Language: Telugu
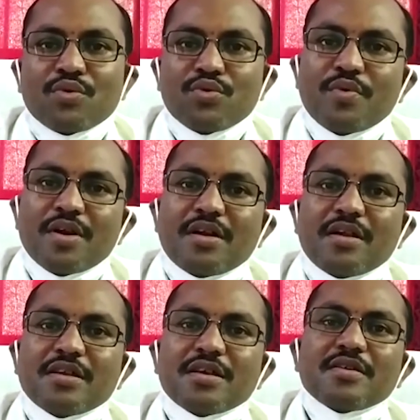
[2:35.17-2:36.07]
కోవిడ్
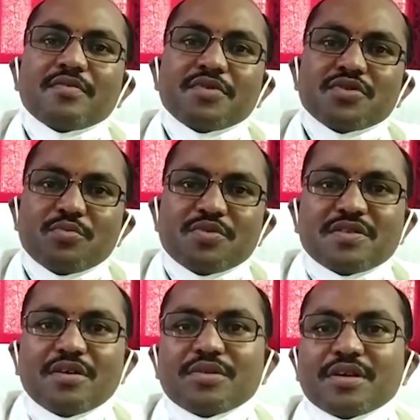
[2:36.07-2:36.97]
అన్నది
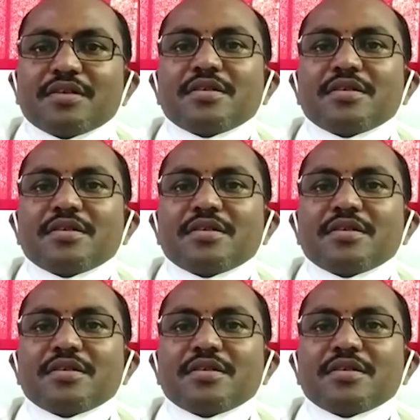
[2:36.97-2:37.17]
విజృంభిస్తూ ఉంది